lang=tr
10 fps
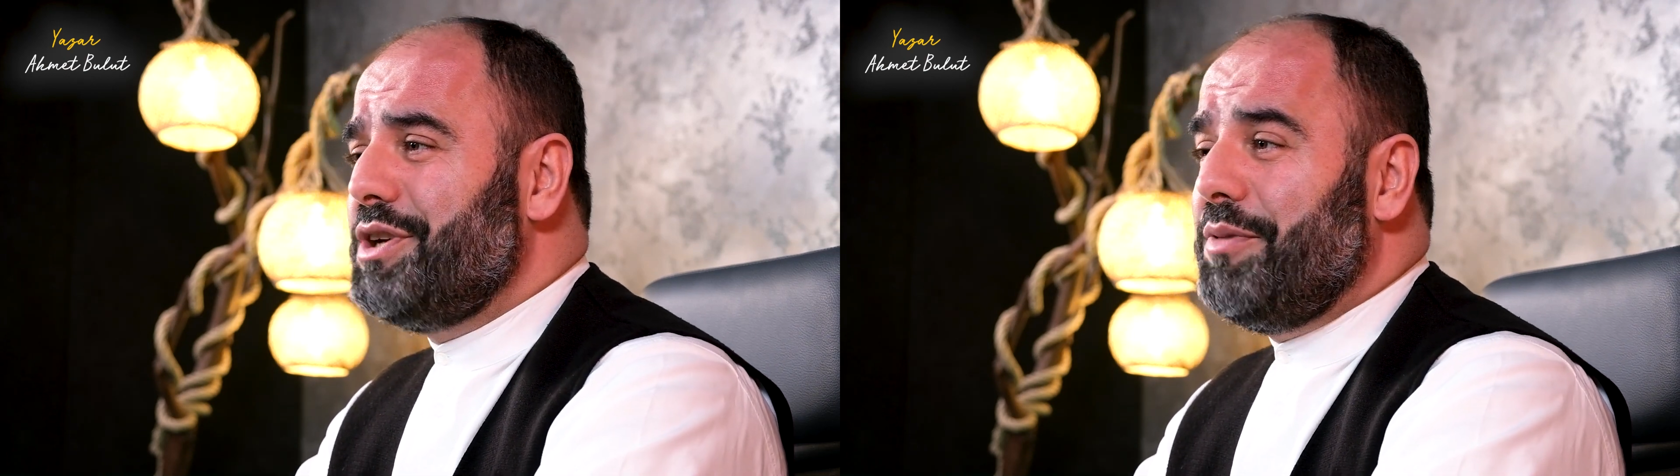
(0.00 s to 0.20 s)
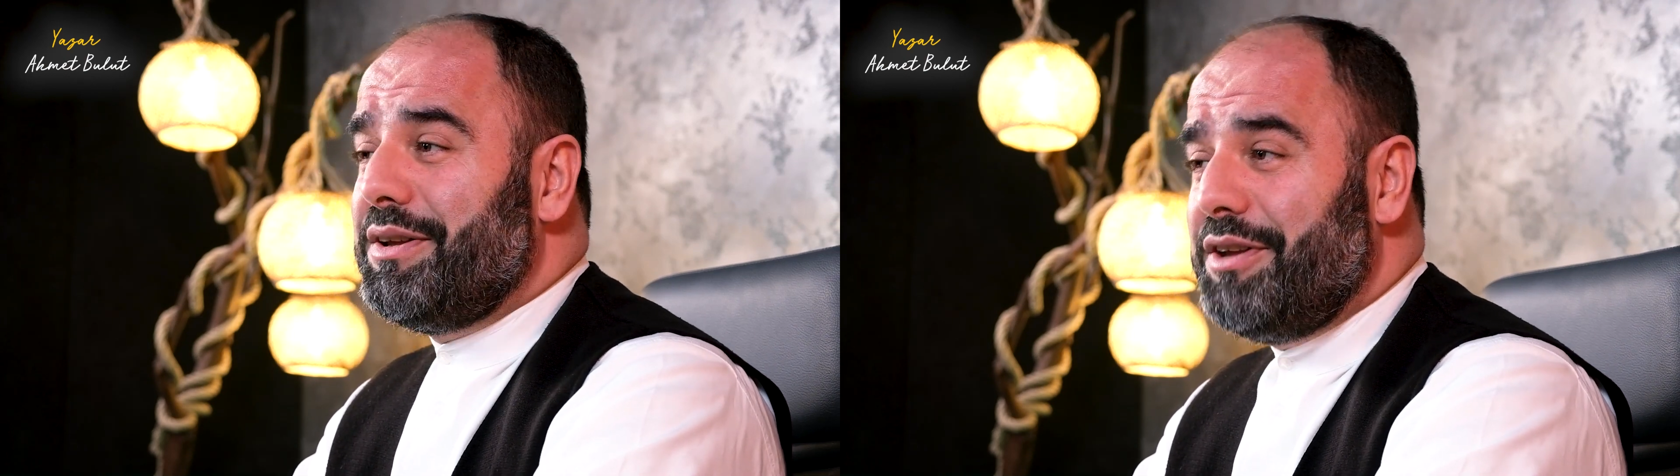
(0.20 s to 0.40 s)

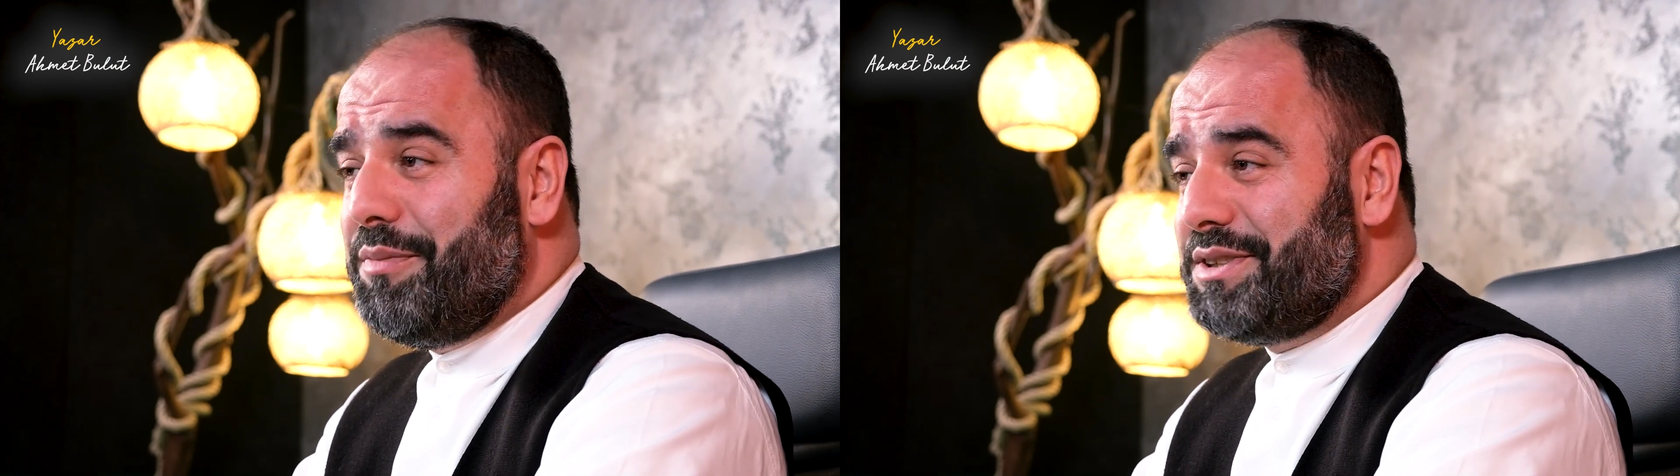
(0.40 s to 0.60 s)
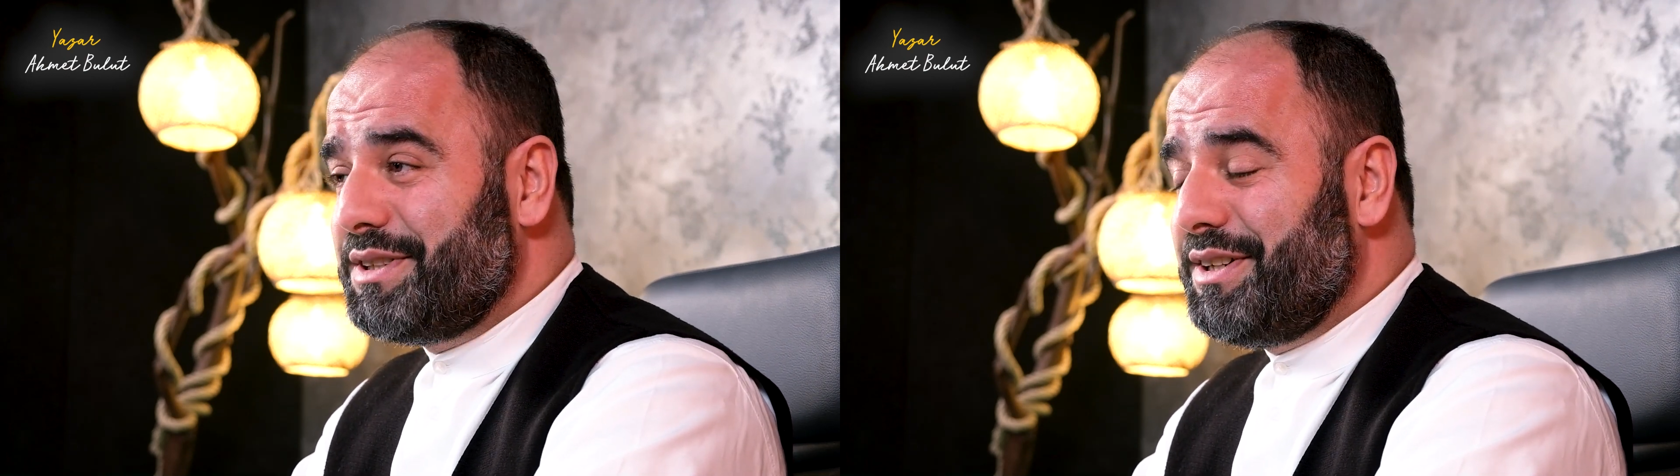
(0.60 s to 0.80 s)
cemaat
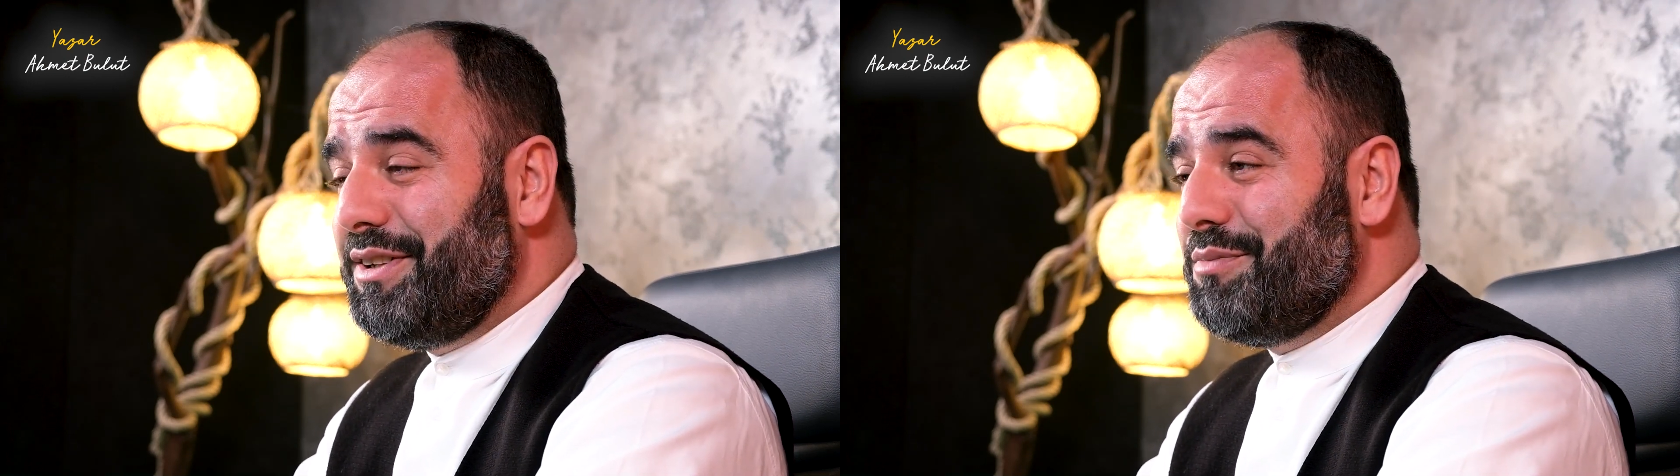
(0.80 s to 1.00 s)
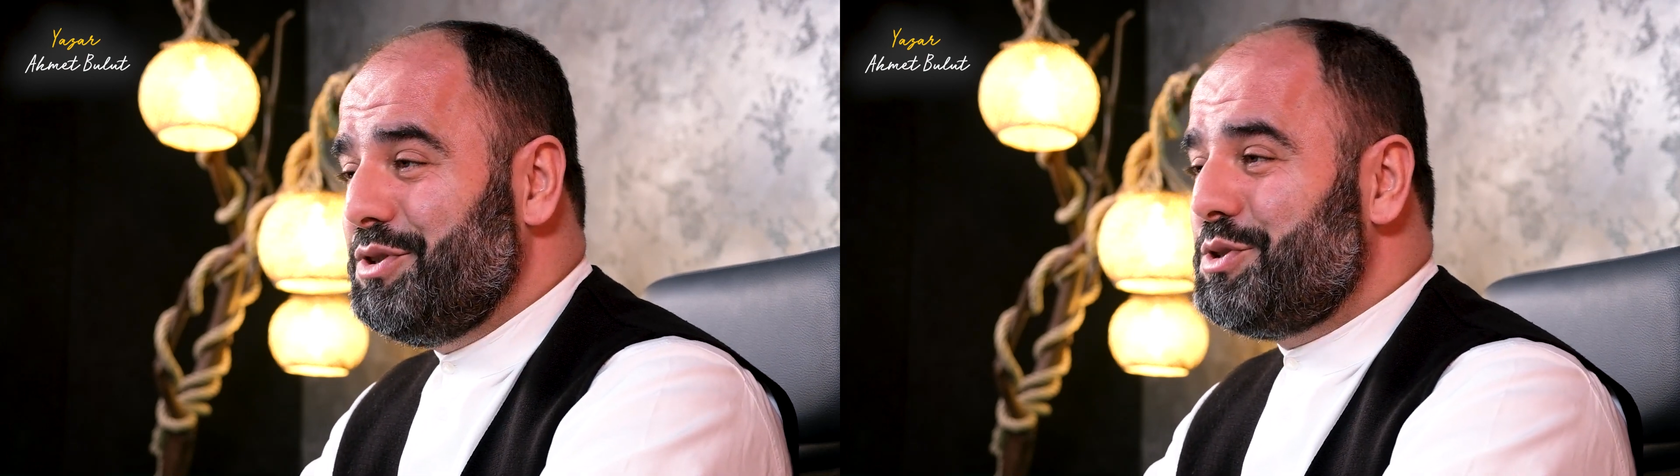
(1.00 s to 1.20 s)
namazı
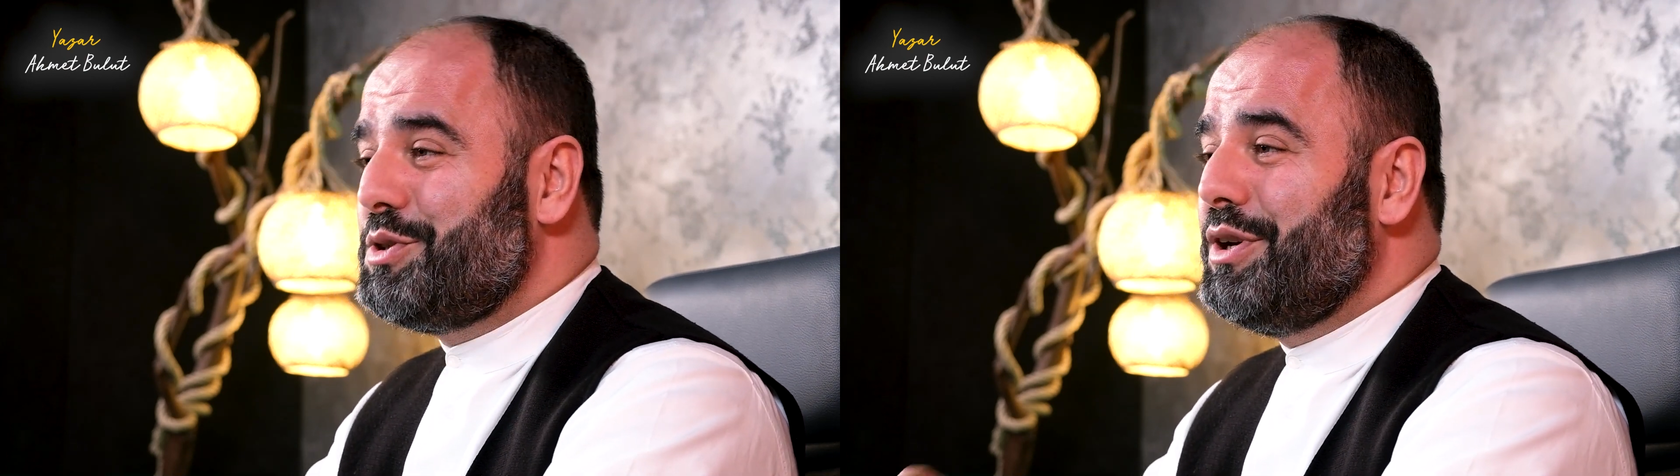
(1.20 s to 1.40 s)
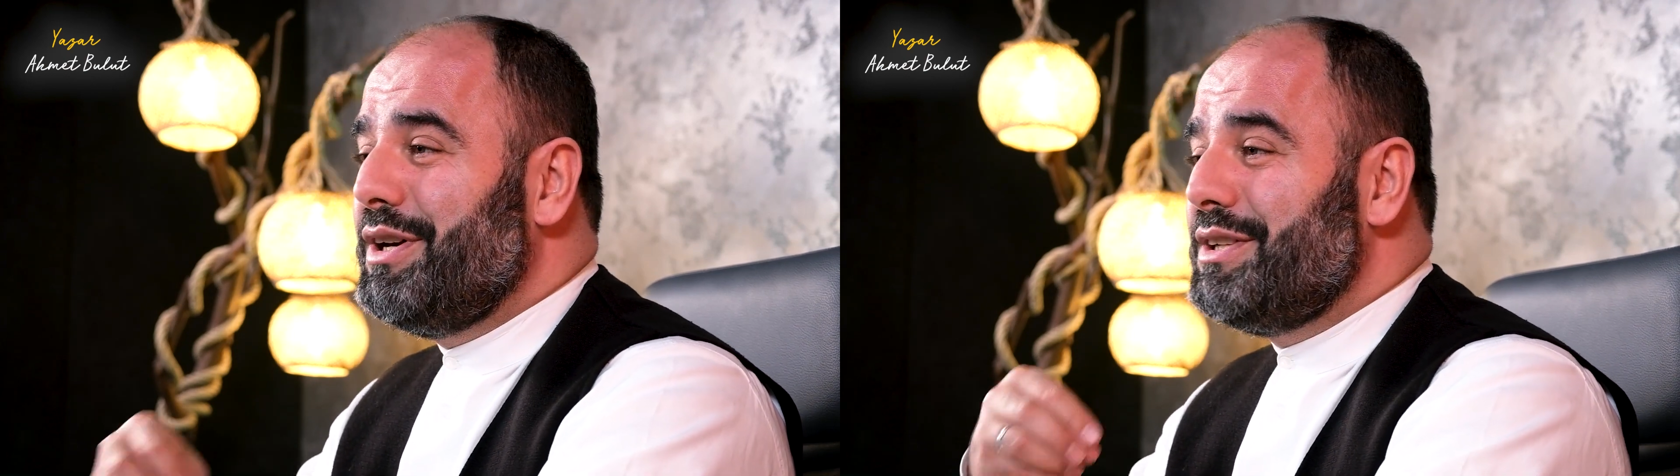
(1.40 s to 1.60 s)

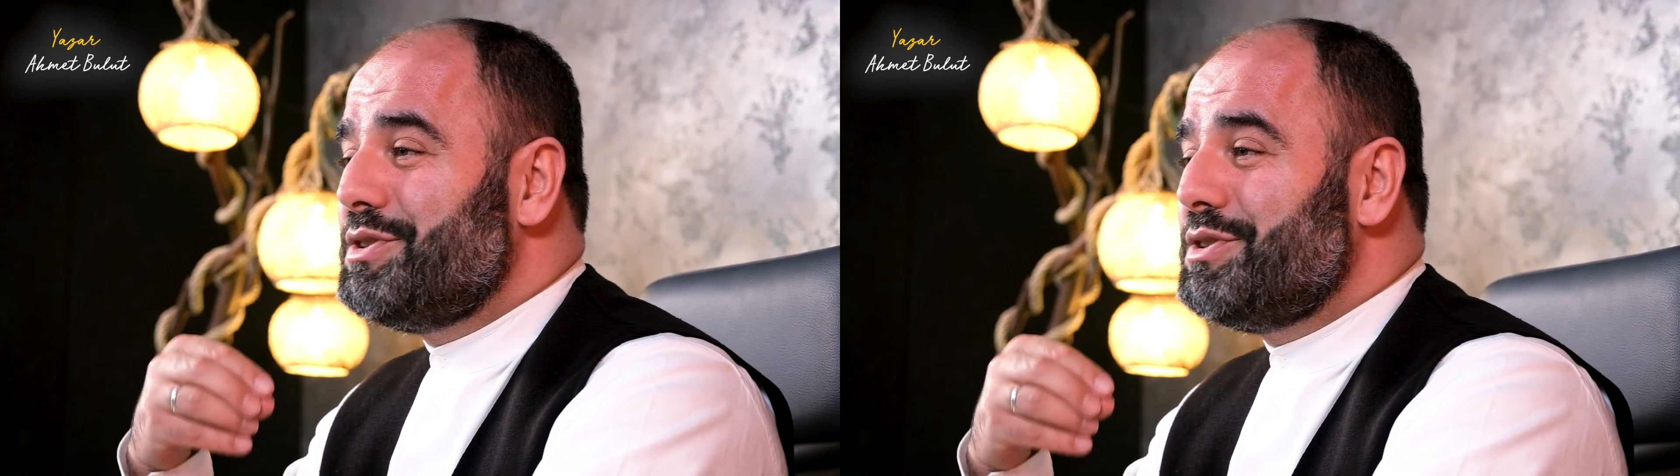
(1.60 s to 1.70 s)
kılmış.